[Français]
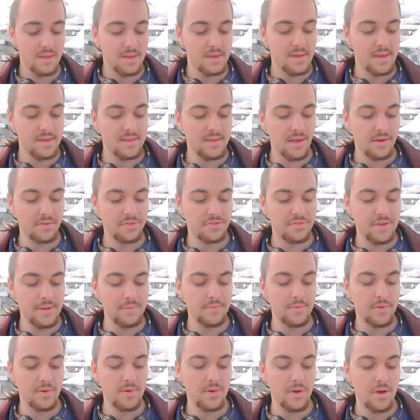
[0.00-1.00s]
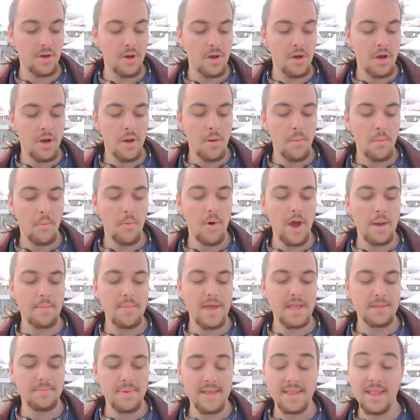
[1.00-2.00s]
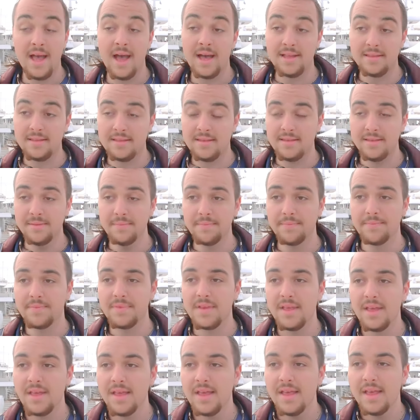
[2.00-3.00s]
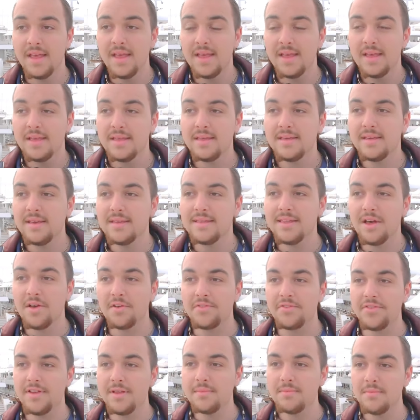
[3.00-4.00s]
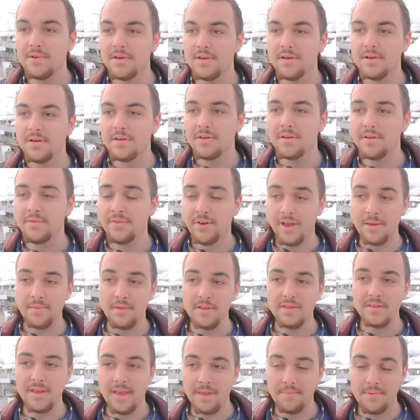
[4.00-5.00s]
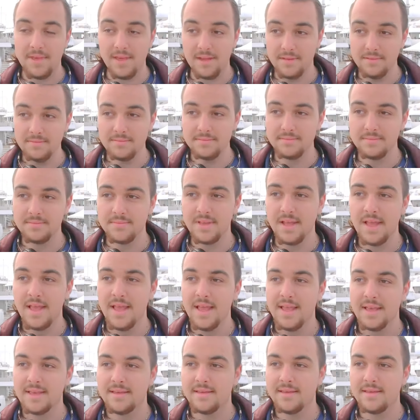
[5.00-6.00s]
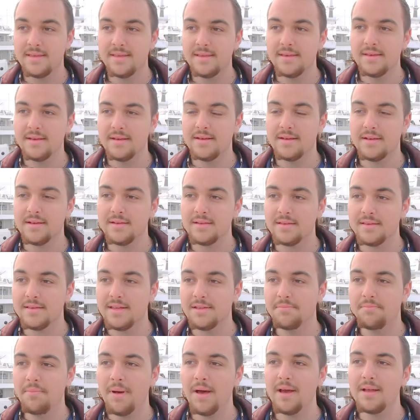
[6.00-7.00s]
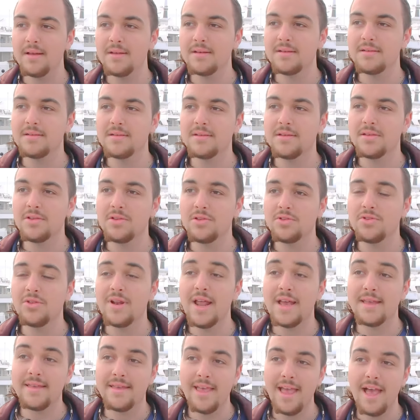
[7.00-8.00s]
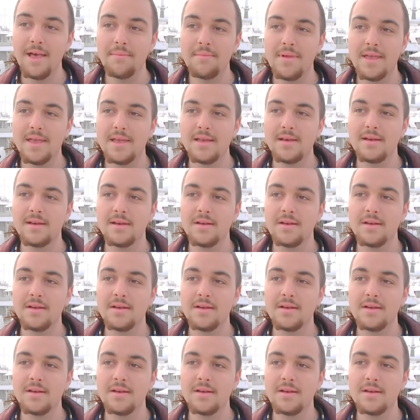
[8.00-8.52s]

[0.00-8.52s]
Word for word: qui est un film de Mohamed Ben Hati, qui est un film vraiment très bien, qui, qui parle de la guerre, mais